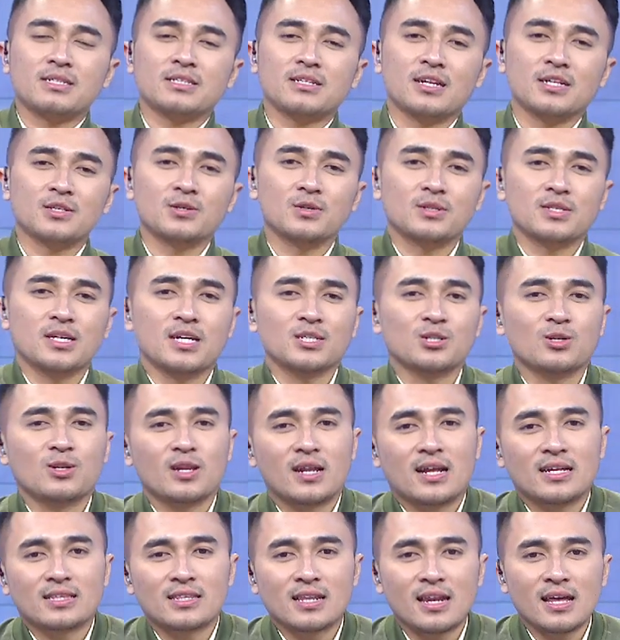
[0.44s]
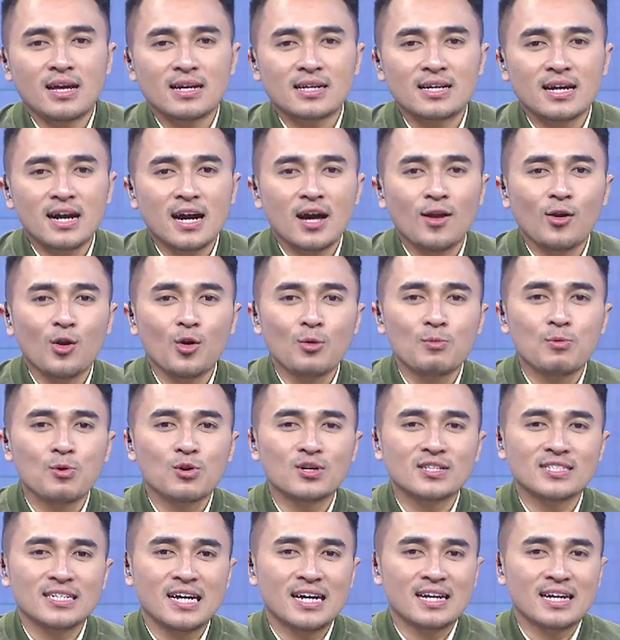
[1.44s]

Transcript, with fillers: selanjutnya, saudara, Telaga Lubuk